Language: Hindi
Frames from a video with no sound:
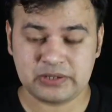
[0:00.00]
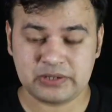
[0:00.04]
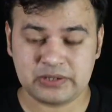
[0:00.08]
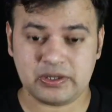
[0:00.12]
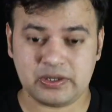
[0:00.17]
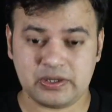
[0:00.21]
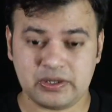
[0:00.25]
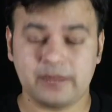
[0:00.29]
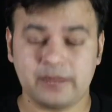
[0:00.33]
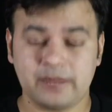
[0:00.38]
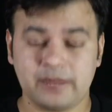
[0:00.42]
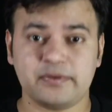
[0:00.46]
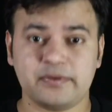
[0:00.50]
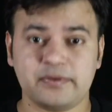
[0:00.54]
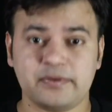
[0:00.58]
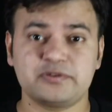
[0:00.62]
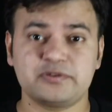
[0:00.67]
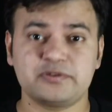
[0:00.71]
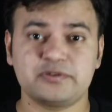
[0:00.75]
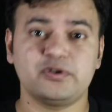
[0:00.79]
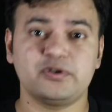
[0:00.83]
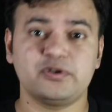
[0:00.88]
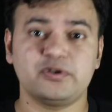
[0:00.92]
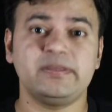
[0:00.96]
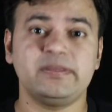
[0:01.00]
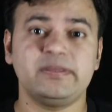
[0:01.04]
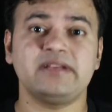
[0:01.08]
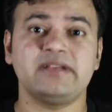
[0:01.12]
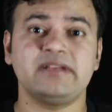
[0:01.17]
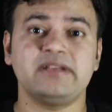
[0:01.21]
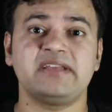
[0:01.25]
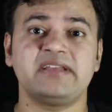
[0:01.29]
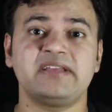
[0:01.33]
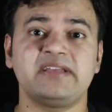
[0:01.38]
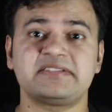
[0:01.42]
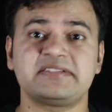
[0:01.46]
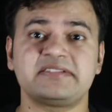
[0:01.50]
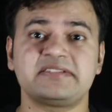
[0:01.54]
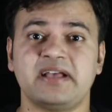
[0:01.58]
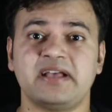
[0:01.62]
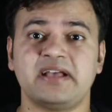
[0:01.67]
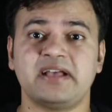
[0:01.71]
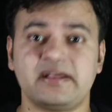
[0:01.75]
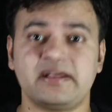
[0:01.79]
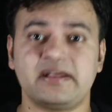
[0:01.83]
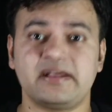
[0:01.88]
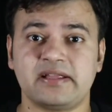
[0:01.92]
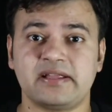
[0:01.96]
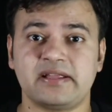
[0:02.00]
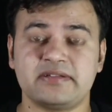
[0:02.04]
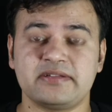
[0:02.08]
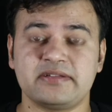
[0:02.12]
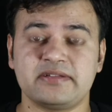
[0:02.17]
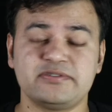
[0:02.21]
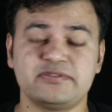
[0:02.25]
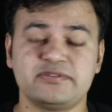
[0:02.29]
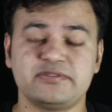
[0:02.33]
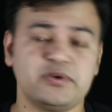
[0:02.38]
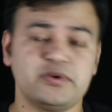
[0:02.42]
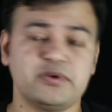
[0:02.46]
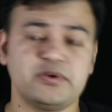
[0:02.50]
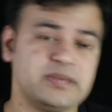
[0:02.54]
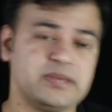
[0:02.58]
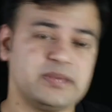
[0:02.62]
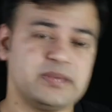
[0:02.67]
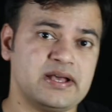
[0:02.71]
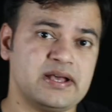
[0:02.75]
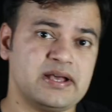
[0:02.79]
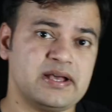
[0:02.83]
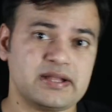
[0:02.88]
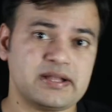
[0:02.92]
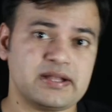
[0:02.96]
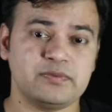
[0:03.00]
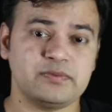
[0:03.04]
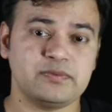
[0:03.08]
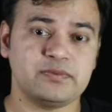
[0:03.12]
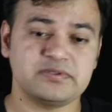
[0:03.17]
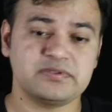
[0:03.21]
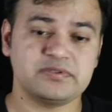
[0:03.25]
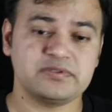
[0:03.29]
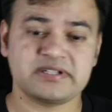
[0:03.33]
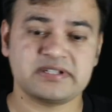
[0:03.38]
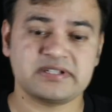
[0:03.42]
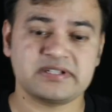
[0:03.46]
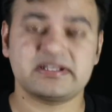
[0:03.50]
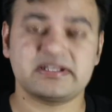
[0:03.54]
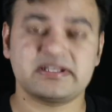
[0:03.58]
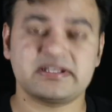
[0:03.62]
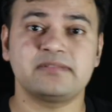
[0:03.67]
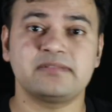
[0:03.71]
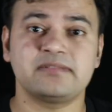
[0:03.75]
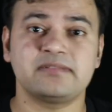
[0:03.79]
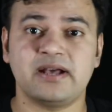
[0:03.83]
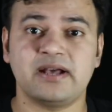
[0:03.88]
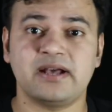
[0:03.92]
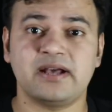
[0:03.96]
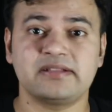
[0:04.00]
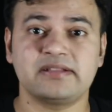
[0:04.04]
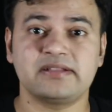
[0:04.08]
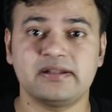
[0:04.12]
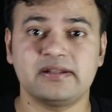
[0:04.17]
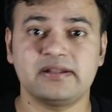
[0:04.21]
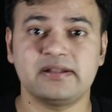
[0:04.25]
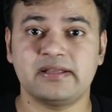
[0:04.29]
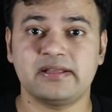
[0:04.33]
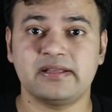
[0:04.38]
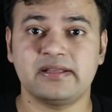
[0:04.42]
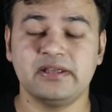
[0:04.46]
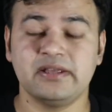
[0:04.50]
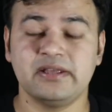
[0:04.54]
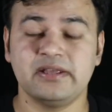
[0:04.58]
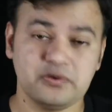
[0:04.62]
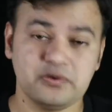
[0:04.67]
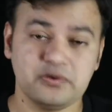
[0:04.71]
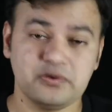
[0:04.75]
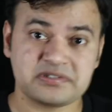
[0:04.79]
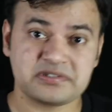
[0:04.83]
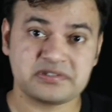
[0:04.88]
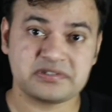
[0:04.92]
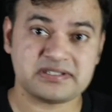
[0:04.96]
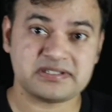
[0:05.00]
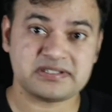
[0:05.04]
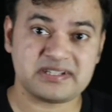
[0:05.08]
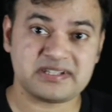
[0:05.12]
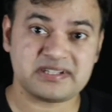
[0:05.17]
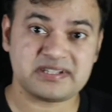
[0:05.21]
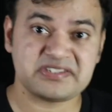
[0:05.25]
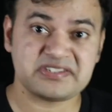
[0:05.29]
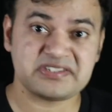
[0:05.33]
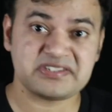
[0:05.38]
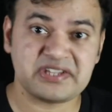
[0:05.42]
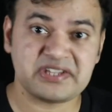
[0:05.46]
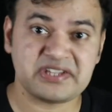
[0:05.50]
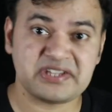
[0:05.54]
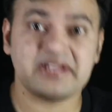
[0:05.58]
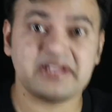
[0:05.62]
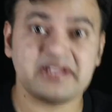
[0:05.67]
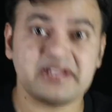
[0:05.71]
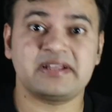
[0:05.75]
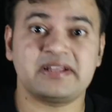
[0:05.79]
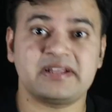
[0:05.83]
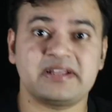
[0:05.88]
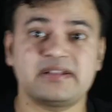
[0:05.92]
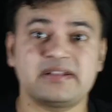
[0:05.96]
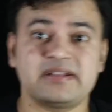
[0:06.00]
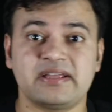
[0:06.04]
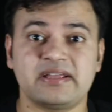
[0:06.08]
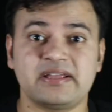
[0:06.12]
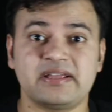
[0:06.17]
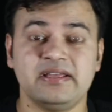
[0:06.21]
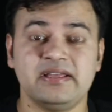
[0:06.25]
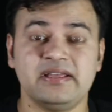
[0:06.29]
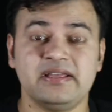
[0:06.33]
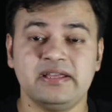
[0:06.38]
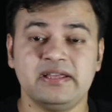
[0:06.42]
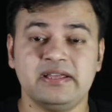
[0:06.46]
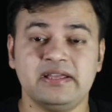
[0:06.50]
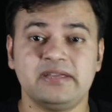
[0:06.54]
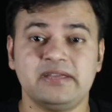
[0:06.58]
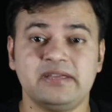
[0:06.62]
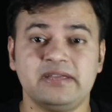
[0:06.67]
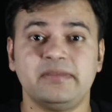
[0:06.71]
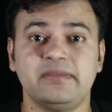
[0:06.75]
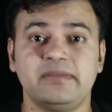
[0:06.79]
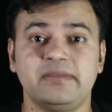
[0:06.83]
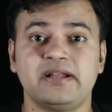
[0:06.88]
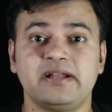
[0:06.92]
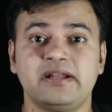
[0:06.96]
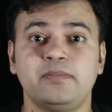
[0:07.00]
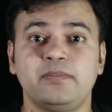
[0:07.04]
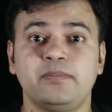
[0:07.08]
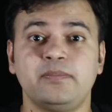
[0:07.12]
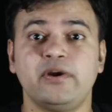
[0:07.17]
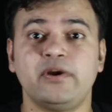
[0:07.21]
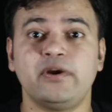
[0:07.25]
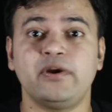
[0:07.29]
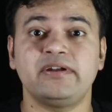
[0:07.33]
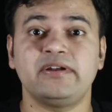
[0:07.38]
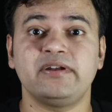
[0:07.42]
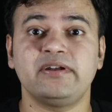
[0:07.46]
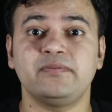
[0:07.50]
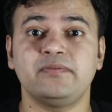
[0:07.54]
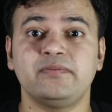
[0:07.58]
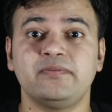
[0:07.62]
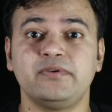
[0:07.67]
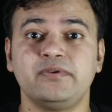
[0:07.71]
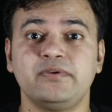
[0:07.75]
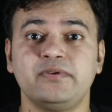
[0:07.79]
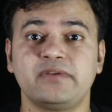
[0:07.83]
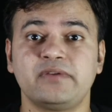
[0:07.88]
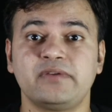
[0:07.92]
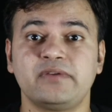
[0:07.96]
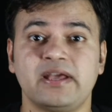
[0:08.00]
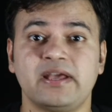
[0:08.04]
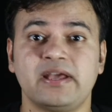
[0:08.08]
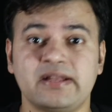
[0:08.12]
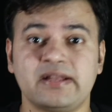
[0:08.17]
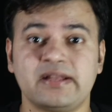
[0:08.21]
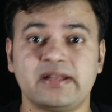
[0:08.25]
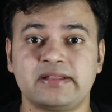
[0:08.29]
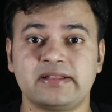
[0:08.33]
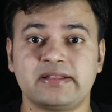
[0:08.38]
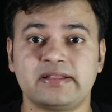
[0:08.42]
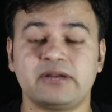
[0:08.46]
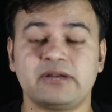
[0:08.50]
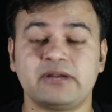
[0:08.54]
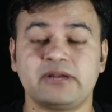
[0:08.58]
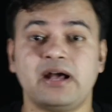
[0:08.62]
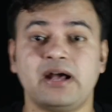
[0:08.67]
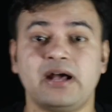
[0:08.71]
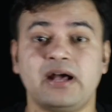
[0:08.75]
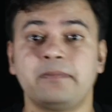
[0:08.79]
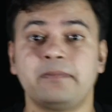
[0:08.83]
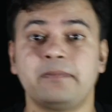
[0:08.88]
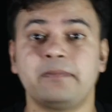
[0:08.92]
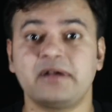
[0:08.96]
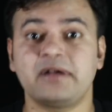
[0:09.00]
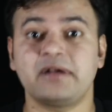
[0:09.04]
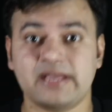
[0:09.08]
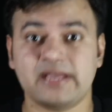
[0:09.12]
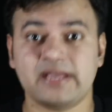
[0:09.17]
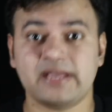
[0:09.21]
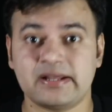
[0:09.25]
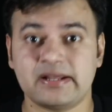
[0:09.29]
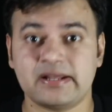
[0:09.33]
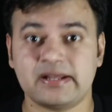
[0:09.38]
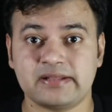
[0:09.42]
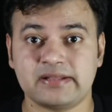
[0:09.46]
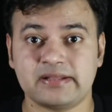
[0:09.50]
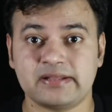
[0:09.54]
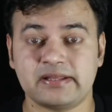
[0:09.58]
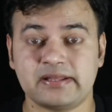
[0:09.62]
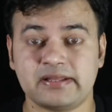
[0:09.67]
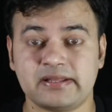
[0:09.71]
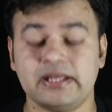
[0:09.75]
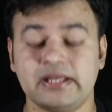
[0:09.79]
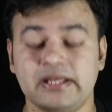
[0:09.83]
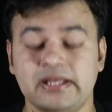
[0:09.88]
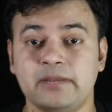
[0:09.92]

तो आपको जो भी अंदर से आ रहा है जो भी आ रहा है वो उसके साथ बात करना है उसके साथ शेयर करना है कि मेरा पॉइंट ऑफ व्यू क्या रहता है और आपका क्या रहता है